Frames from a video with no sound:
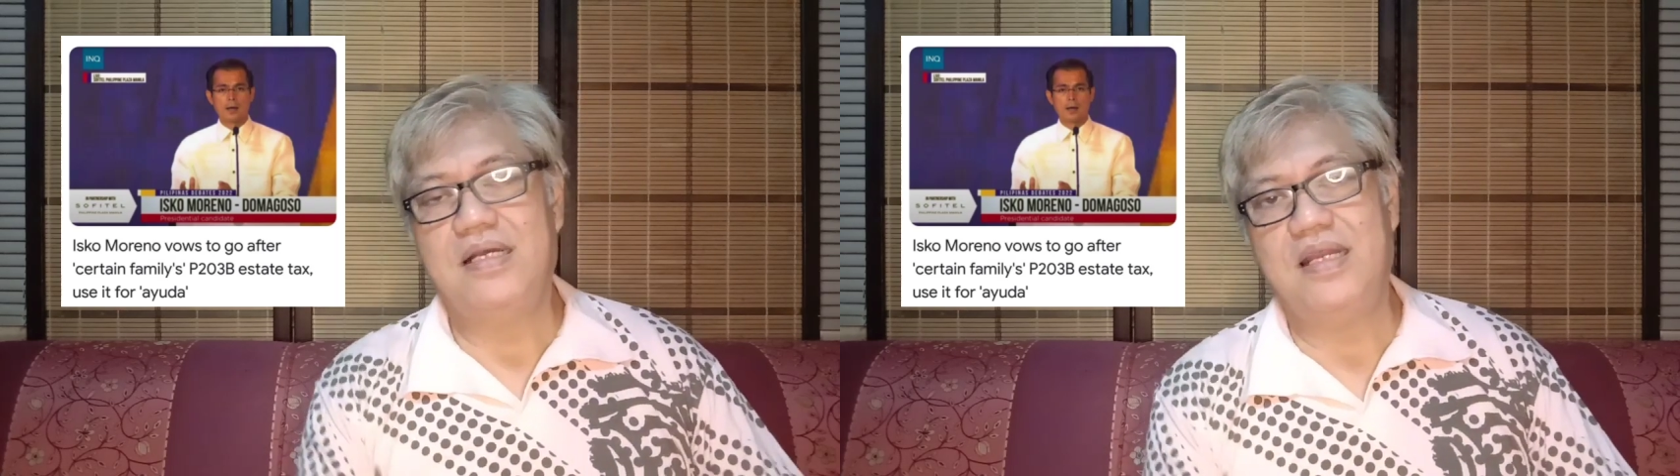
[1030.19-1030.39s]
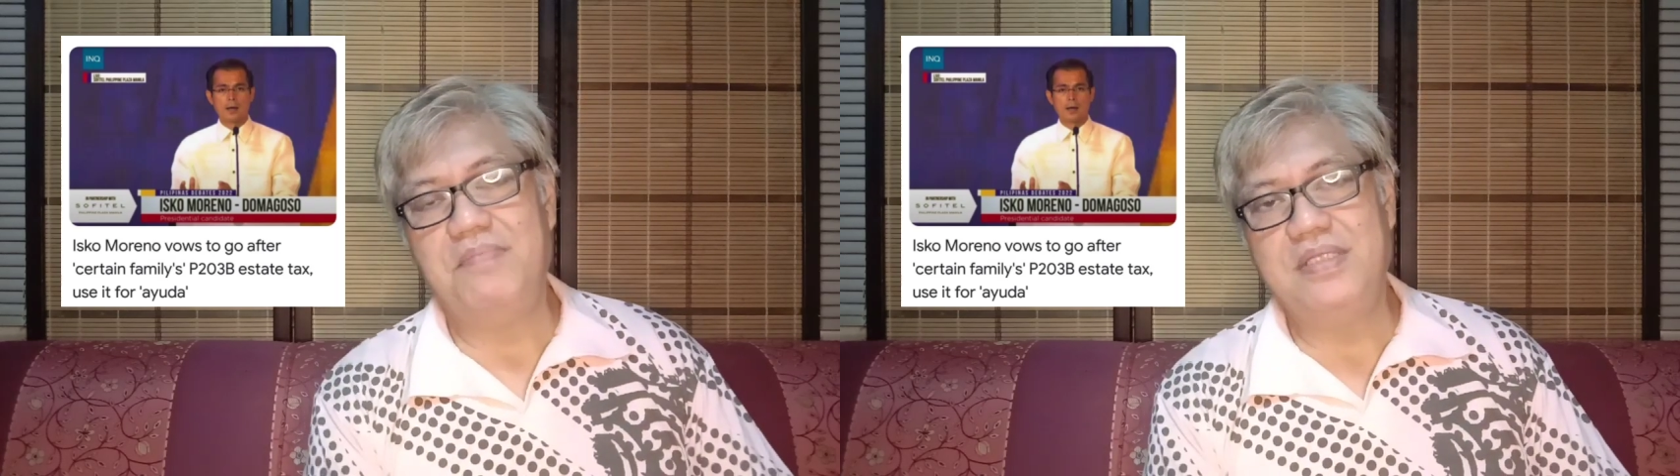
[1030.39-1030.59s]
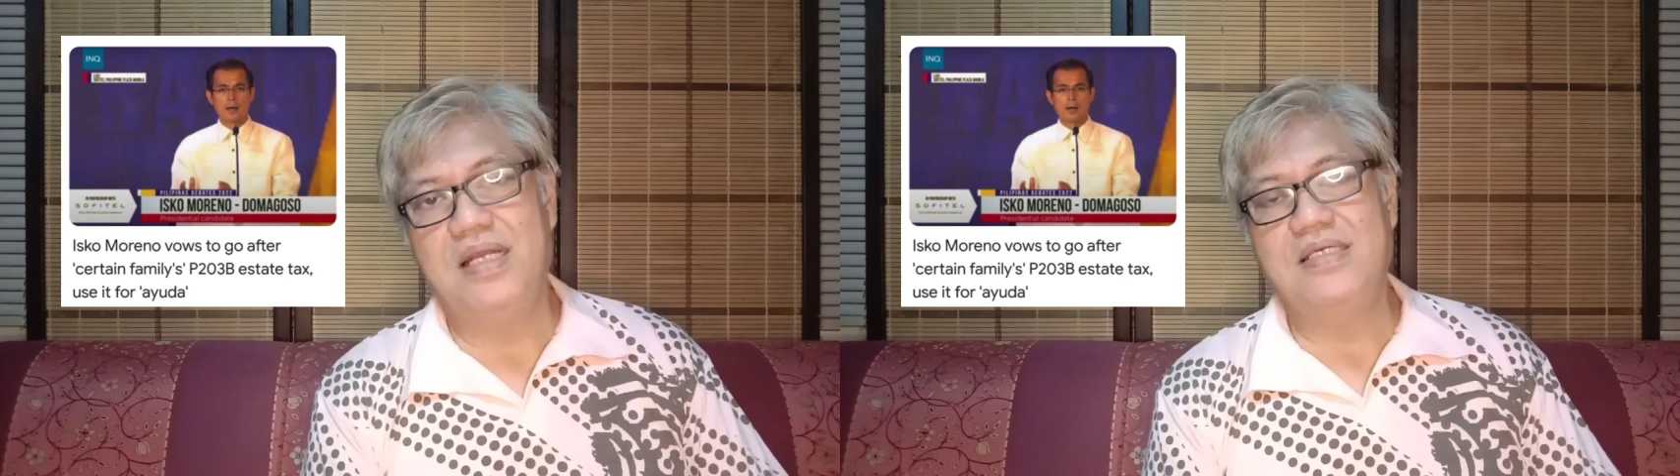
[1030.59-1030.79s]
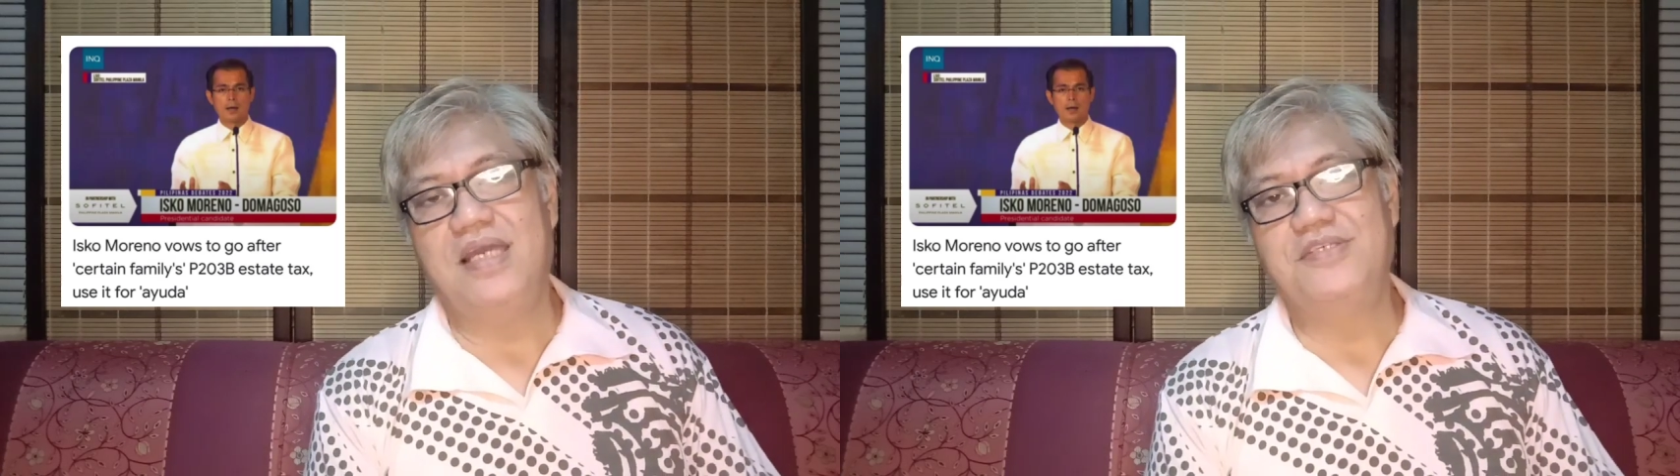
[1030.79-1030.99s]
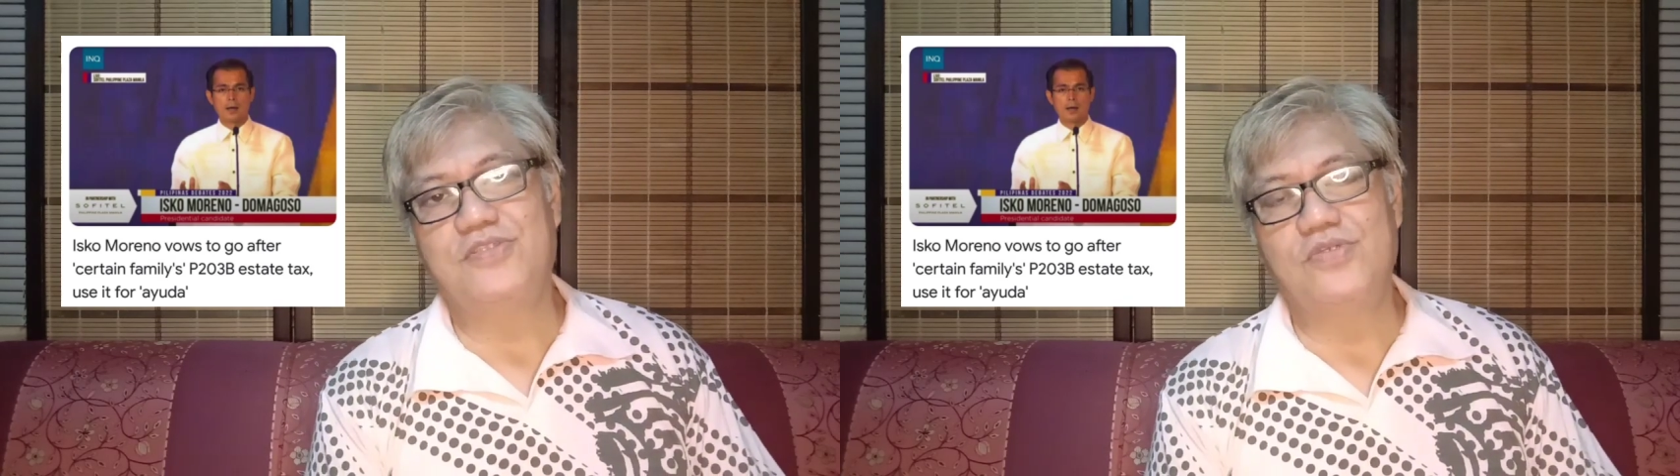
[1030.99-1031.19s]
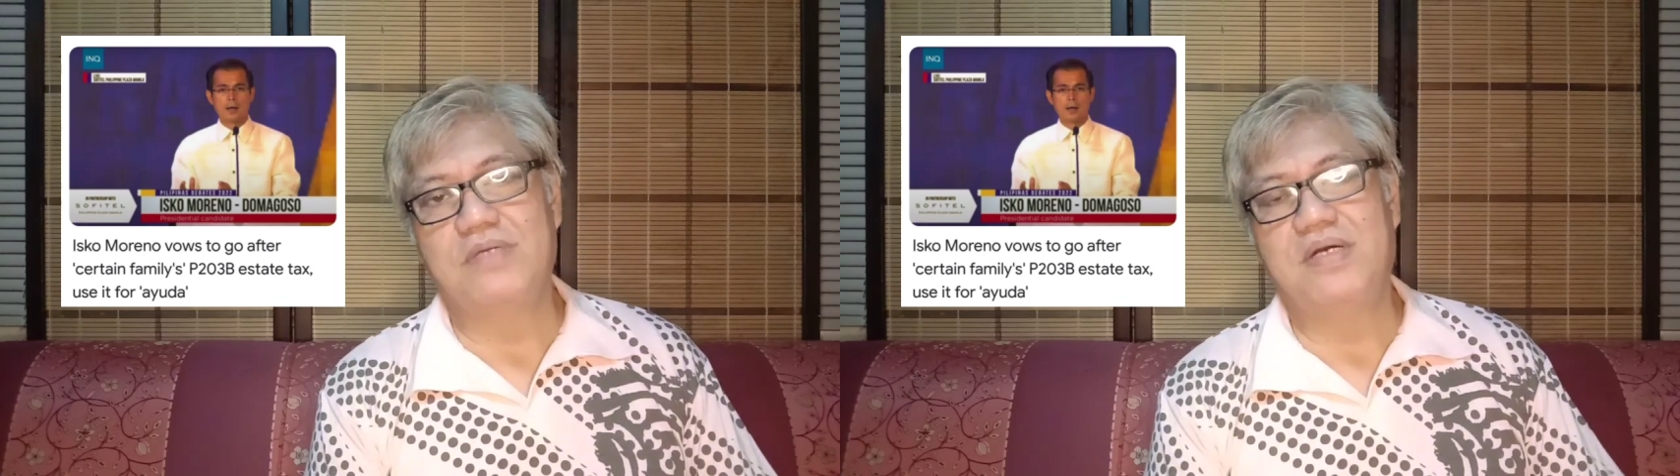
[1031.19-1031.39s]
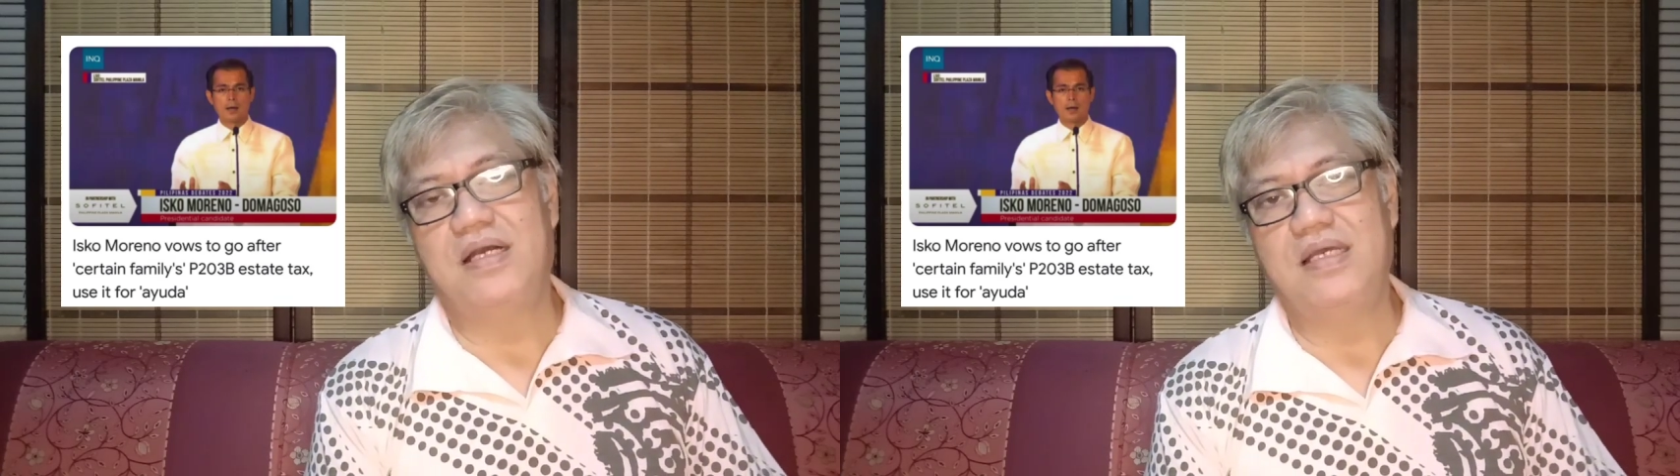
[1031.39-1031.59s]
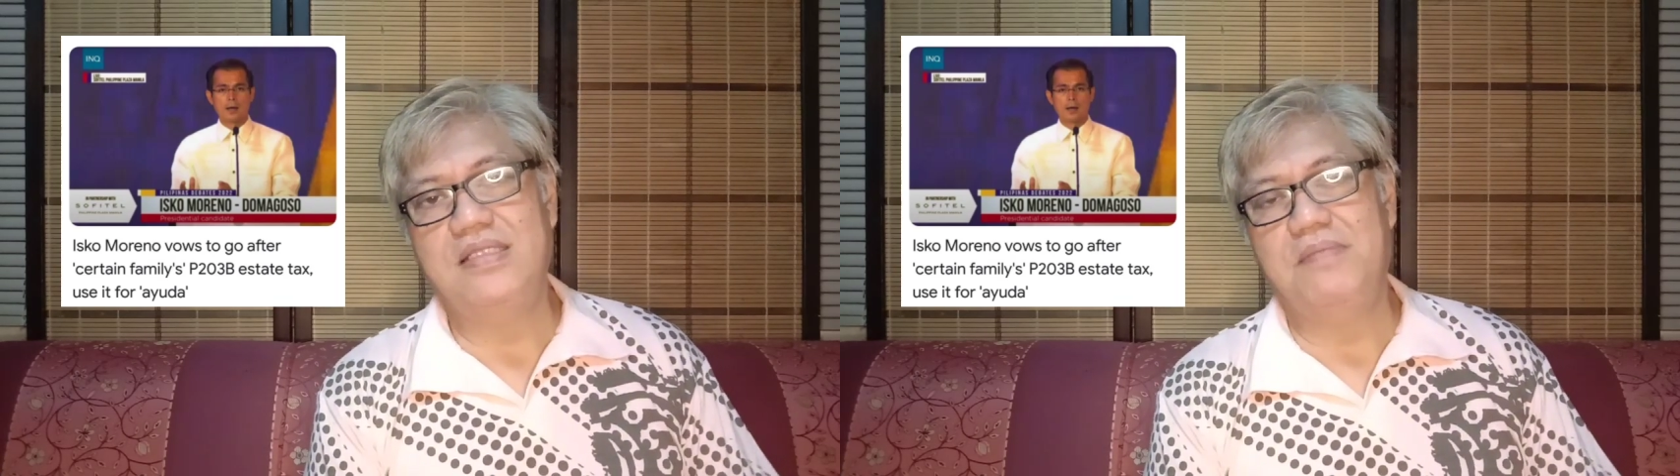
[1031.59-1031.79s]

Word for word: criminal cases dun sa mga hindi